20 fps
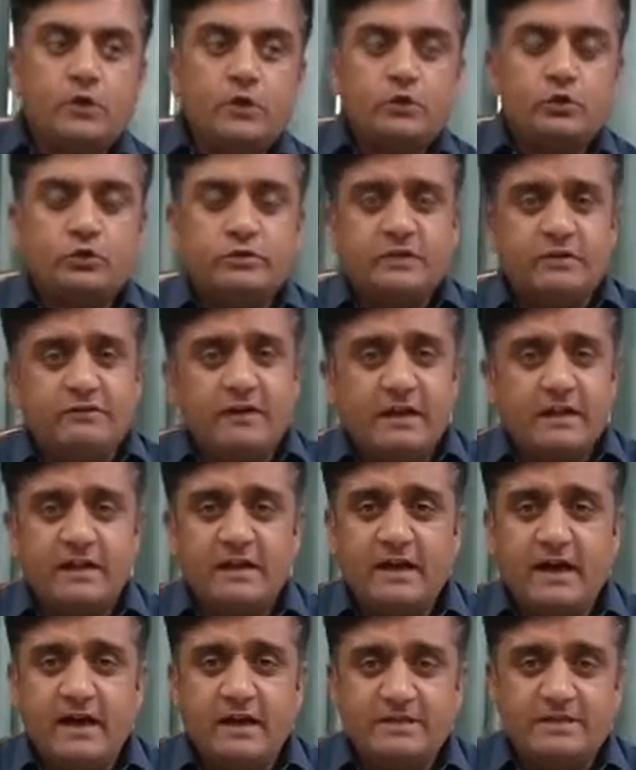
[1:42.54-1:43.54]
तो उसके वालद ने
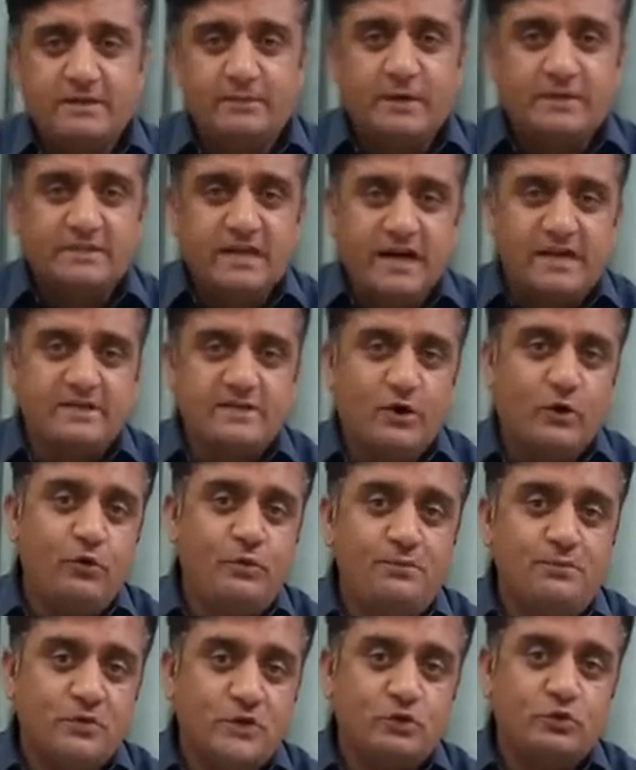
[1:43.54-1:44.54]
कहा अच्छा बाज़ार जाओ
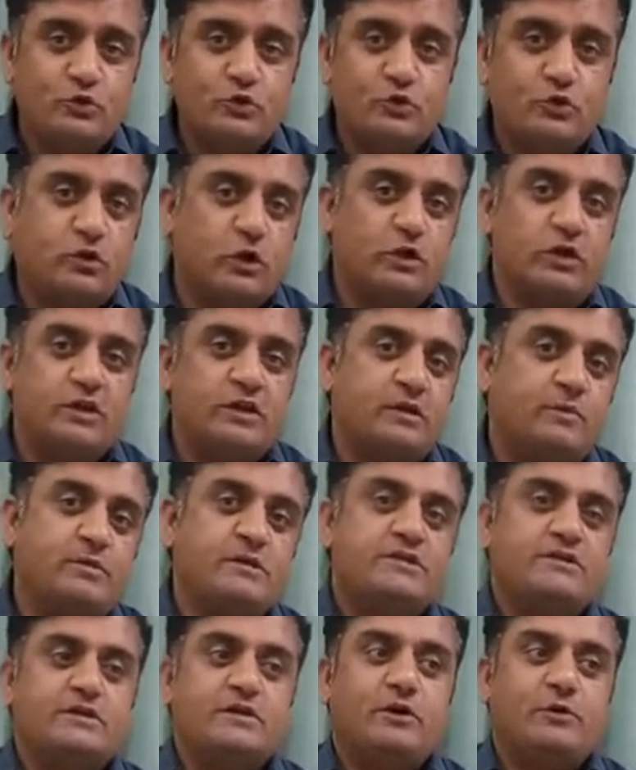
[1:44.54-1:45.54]
इसको दो डॉलर की
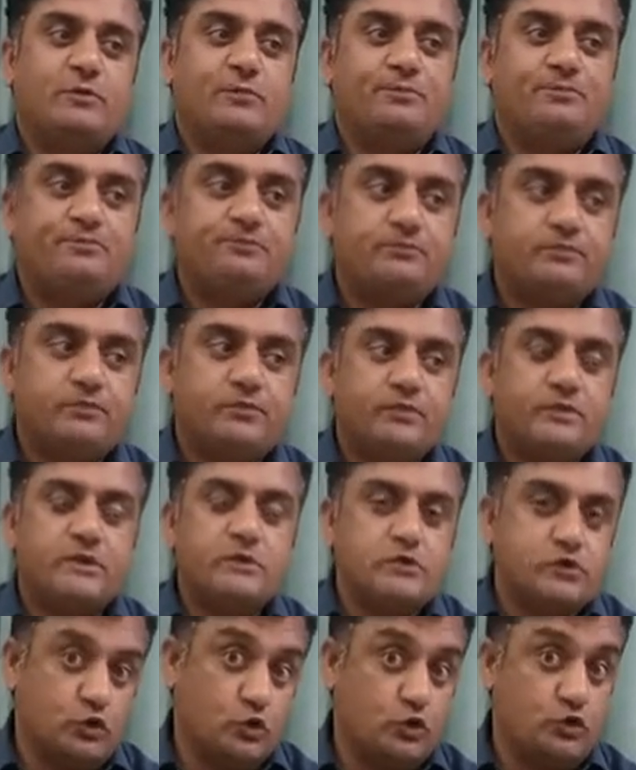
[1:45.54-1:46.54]
बेच के आओ
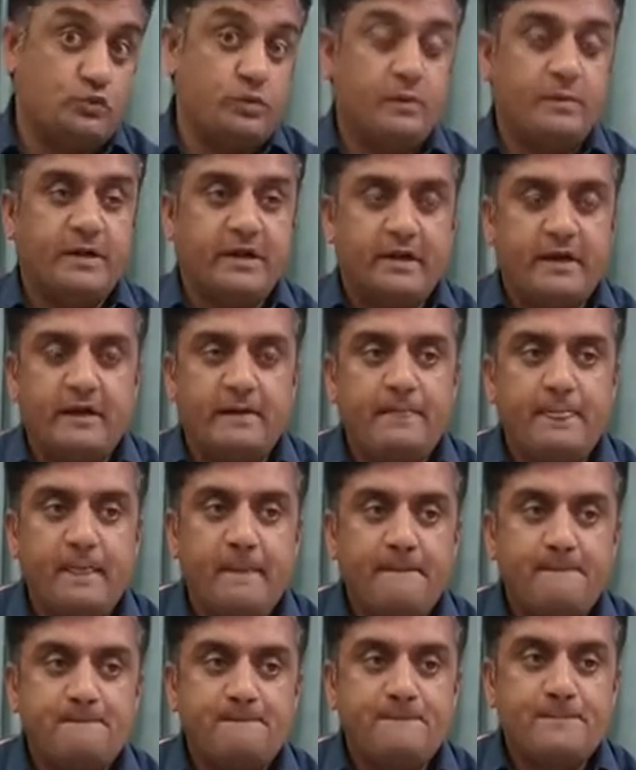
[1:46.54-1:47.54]
सोच में पड़ गया
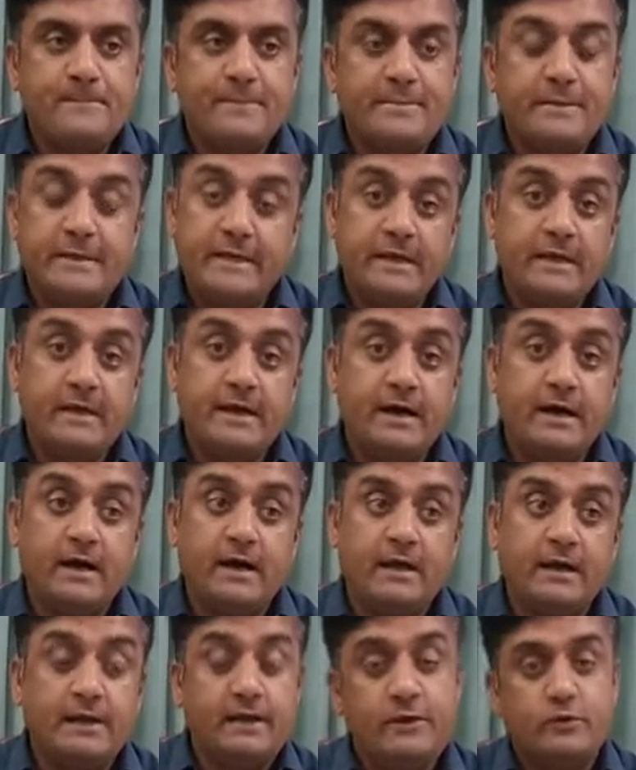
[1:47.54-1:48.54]
ये नहीं कहा
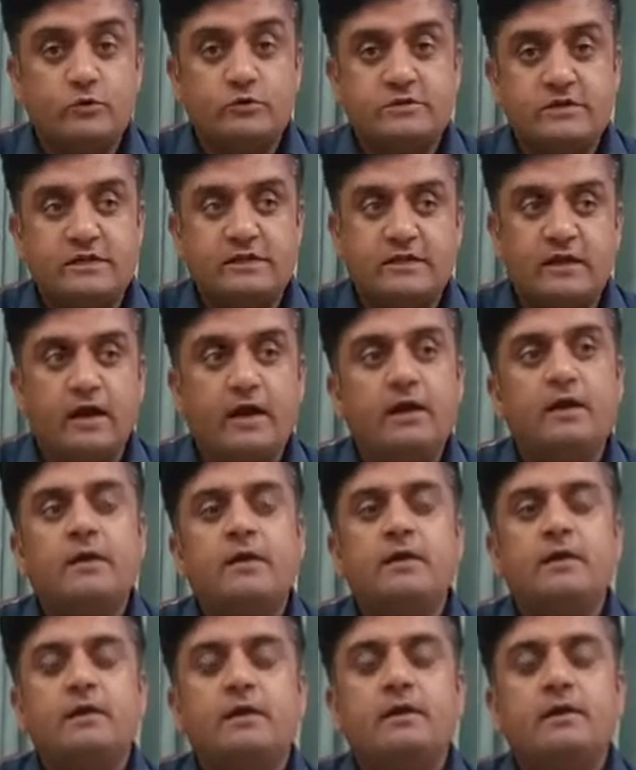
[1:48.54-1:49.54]
कि नहीं हो सकता
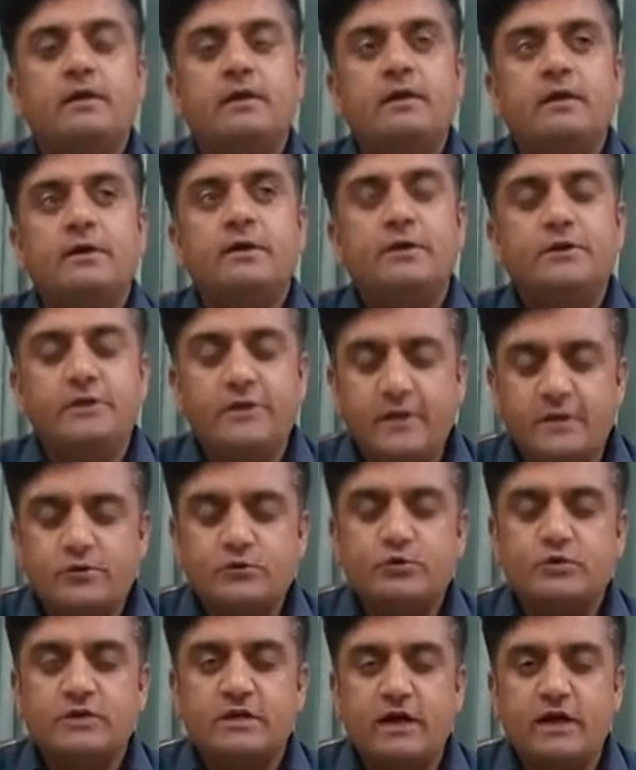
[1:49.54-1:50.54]
ये
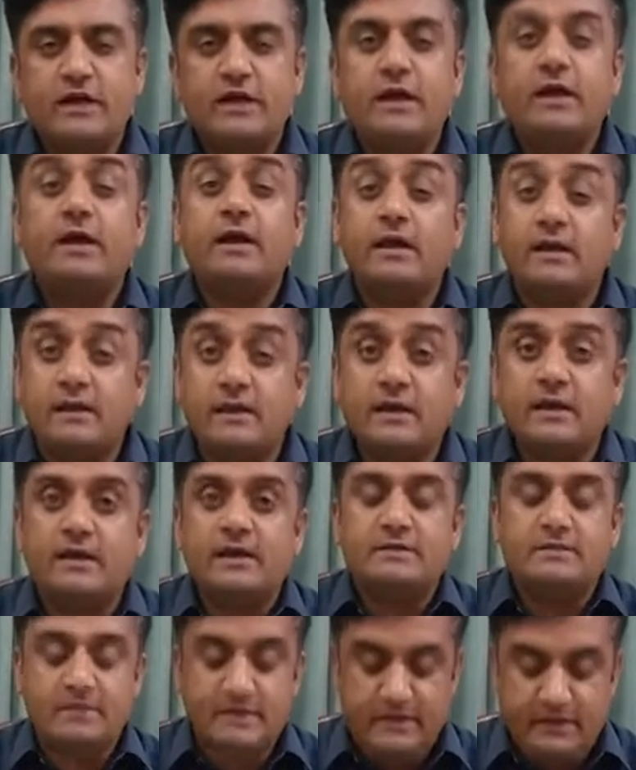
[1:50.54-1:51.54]
सोचा कि करना
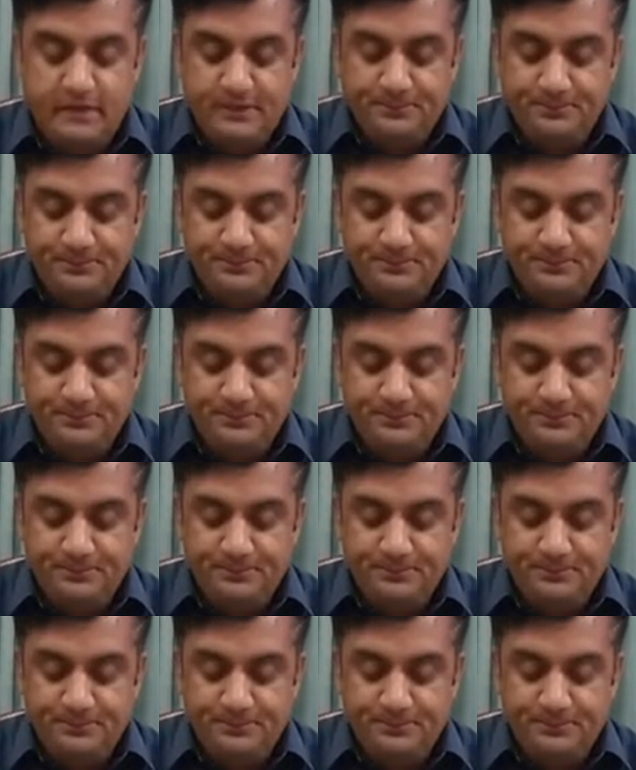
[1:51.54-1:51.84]
कैसे है